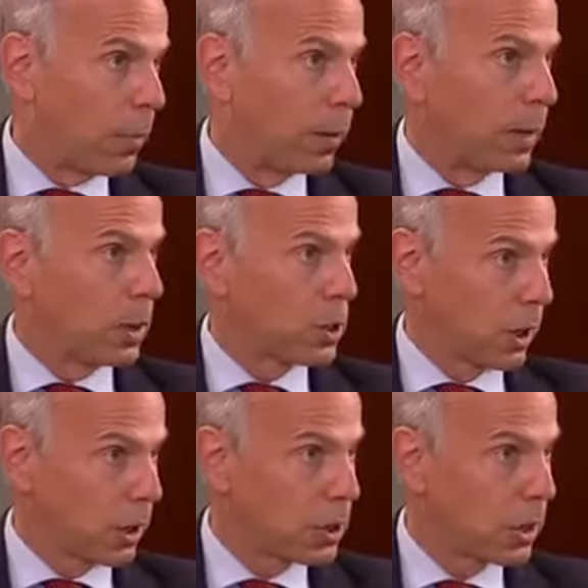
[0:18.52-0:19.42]
appeler un chat
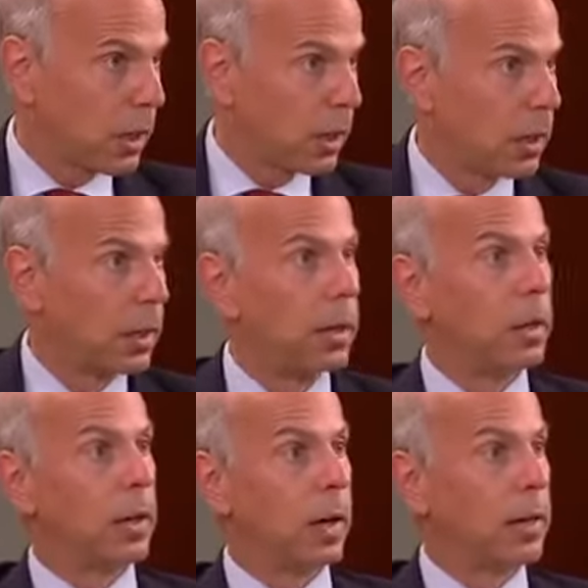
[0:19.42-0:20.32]
un chat.
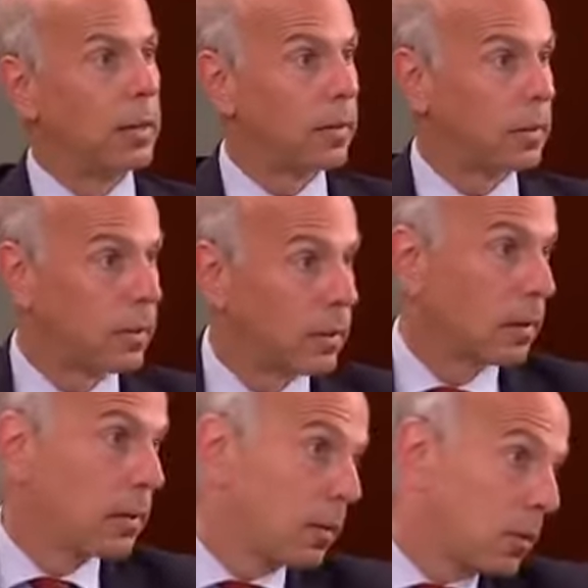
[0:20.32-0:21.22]
elle est
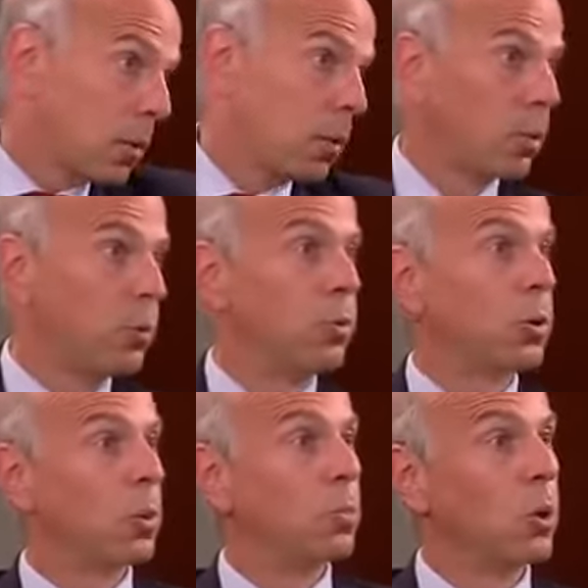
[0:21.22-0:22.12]
connue
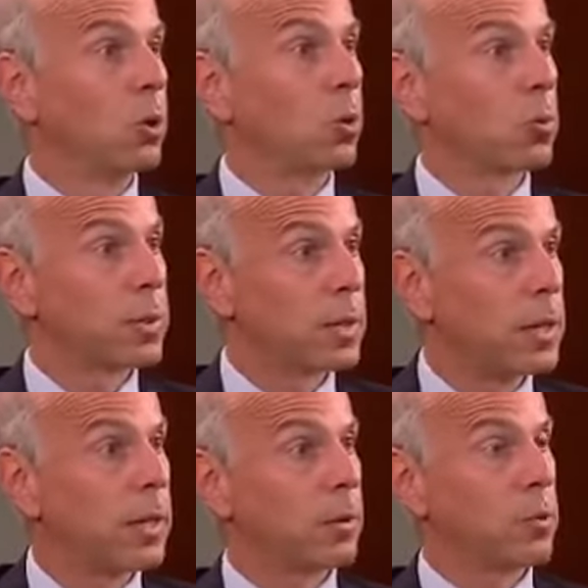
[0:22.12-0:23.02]
comme
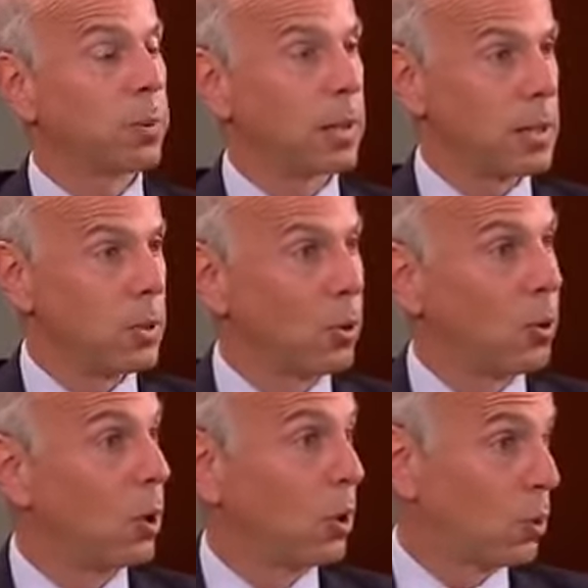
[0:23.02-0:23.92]
conseillère du président
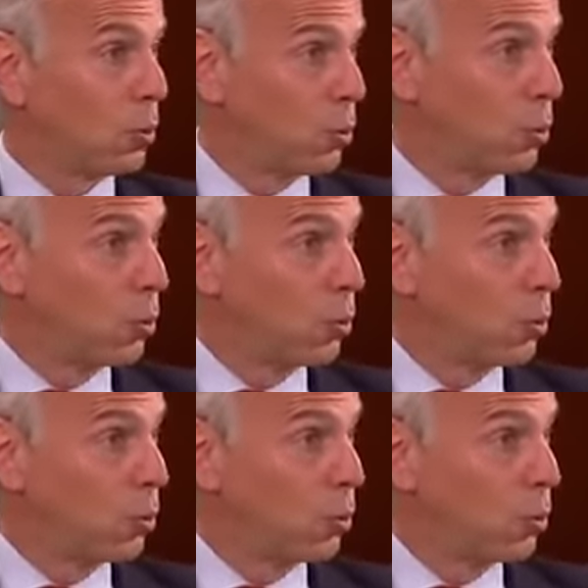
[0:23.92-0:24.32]
du